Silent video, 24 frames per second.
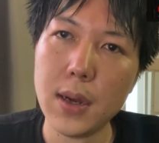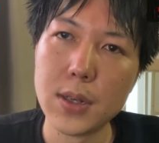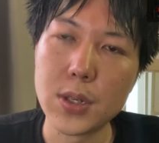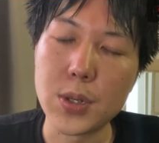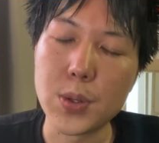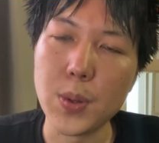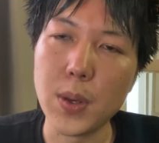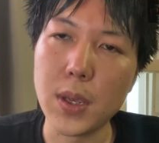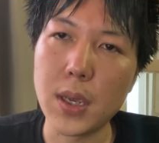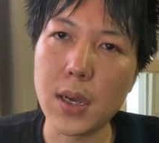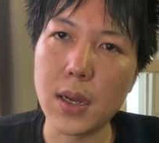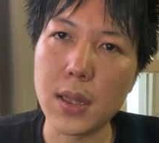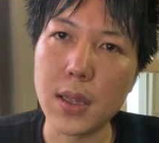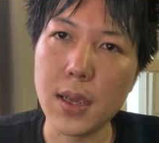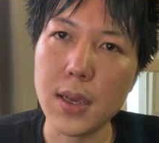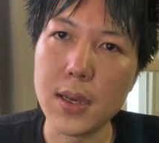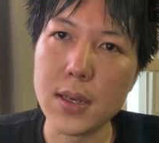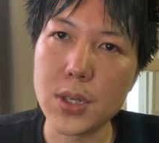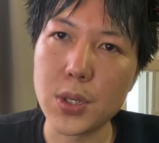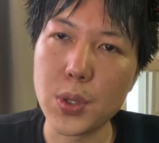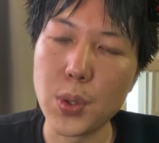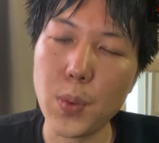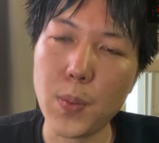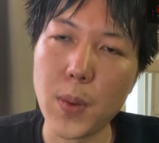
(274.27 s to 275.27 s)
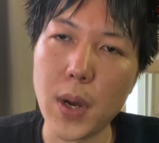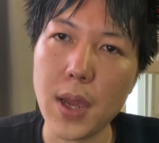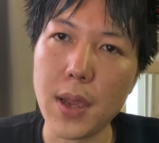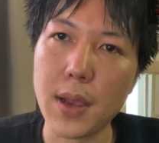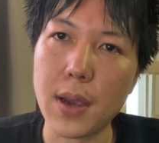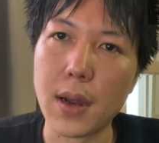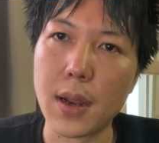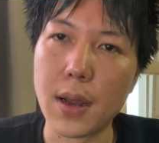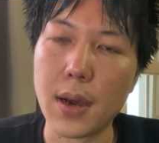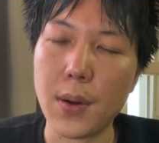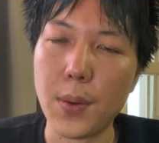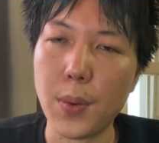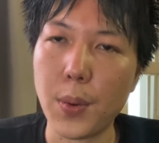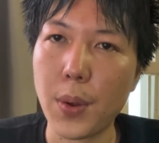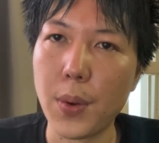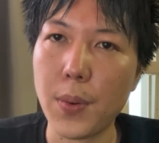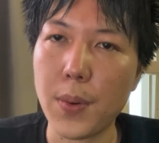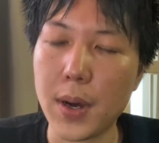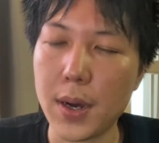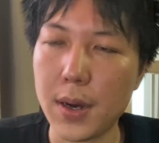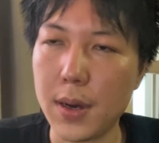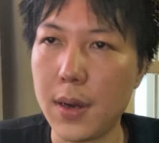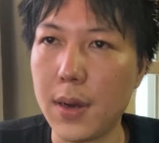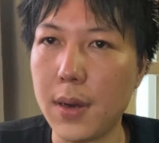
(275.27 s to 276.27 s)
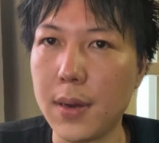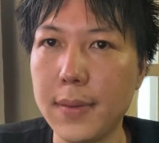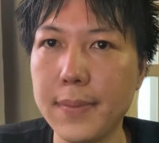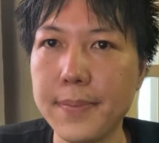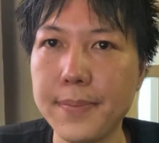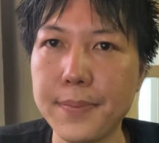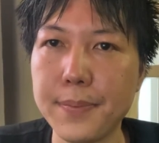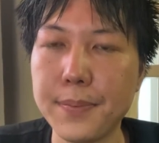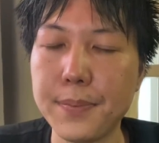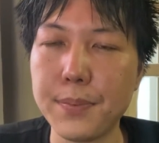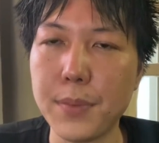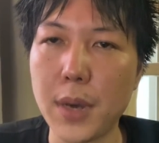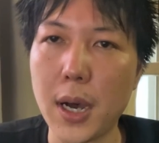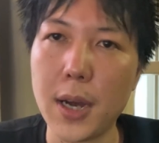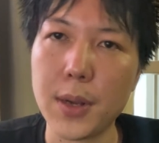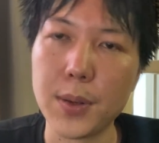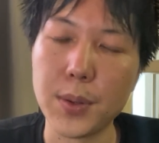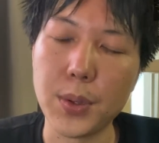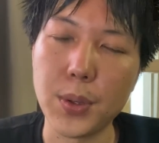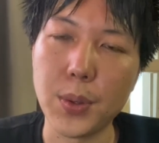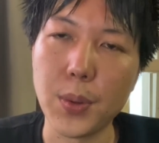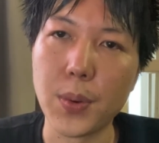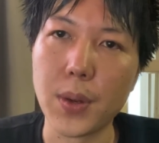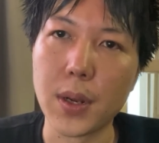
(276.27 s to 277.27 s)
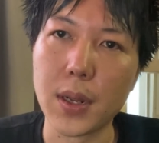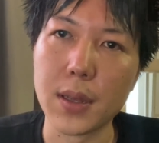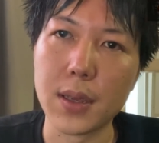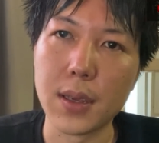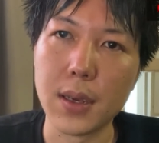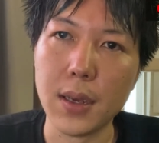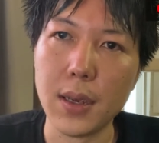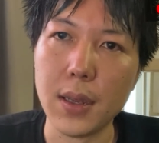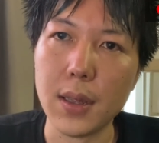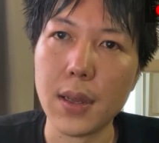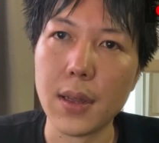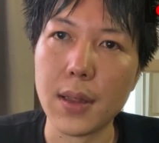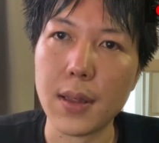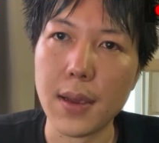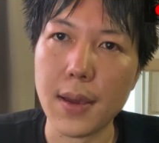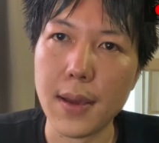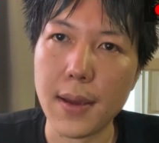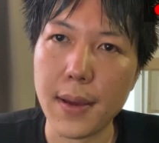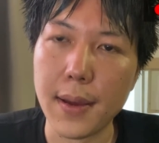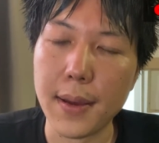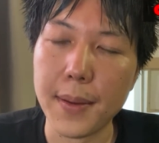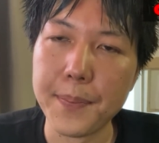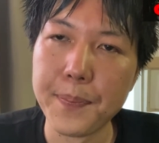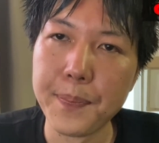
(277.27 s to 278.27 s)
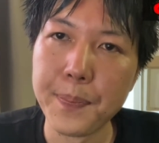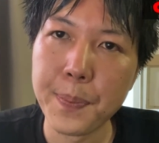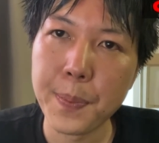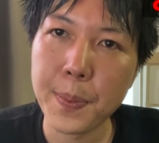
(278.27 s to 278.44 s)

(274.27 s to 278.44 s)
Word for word: 収益化停止の前から、俺は、まあ、ある人から聞いてて、